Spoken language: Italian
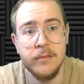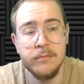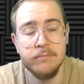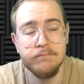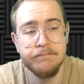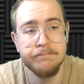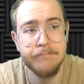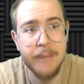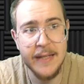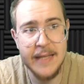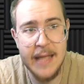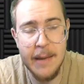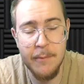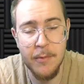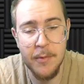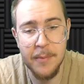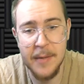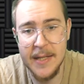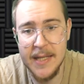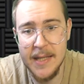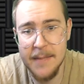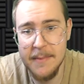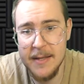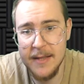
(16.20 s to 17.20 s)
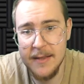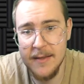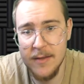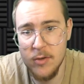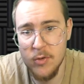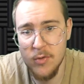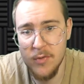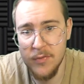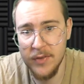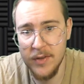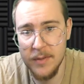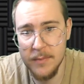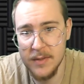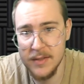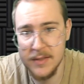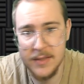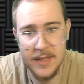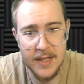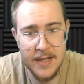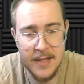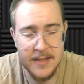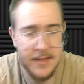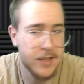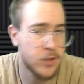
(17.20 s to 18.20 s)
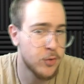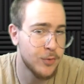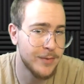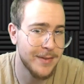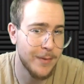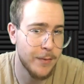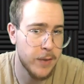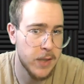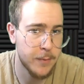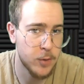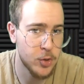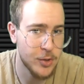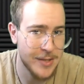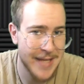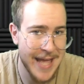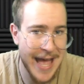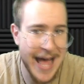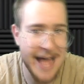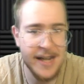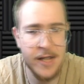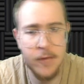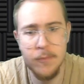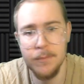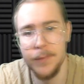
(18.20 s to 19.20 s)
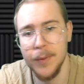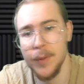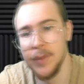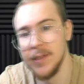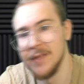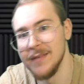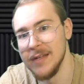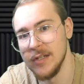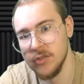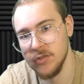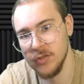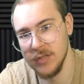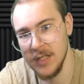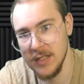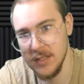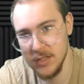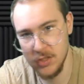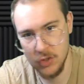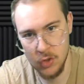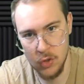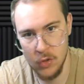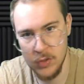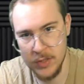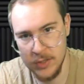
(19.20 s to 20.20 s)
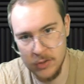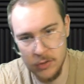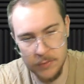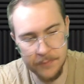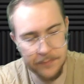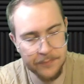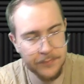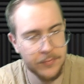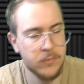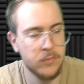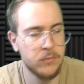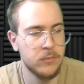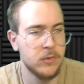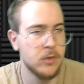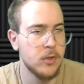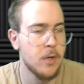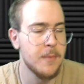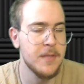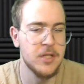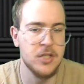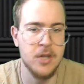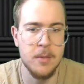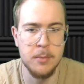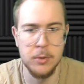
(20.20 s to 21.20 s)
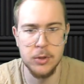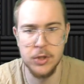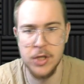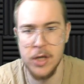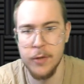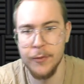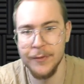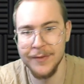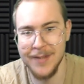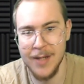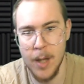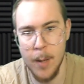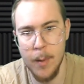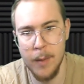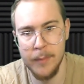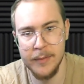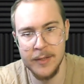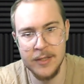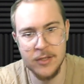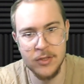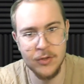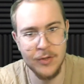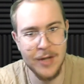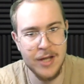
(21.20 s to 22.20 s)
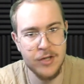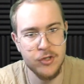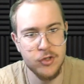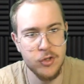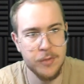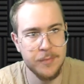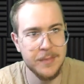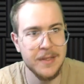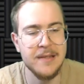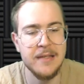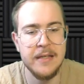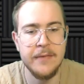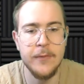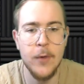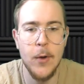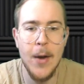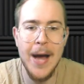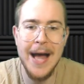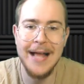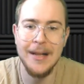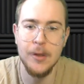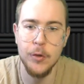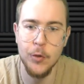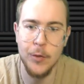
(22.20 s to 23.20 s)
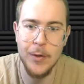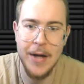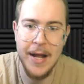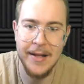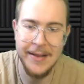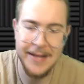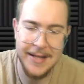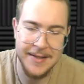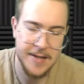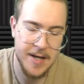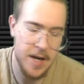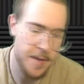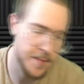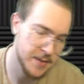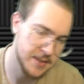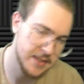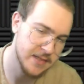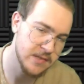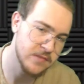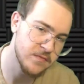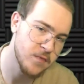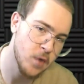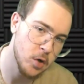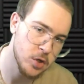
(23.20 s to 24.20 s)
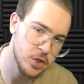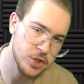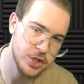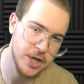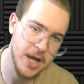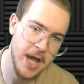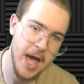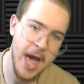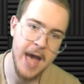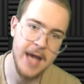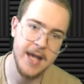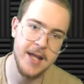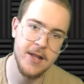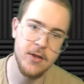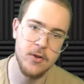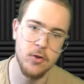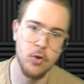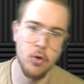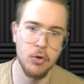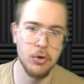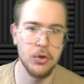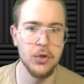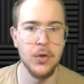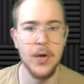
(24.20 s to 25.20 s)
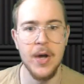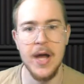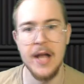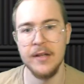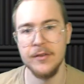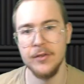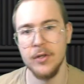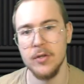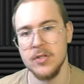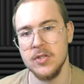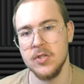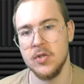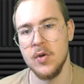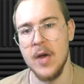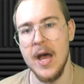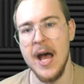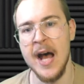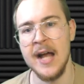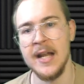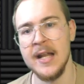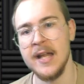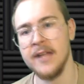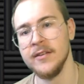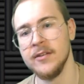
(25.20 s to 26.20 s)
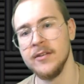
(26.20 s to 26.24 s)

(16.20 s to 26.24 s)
Parliamo praticamente di un film della seconda guerra mondiale, un po' diverso dal solito. Cominciamo già con trama, personaggi e obiettivo. Allora, la trama si svolge intorno al nostro Alan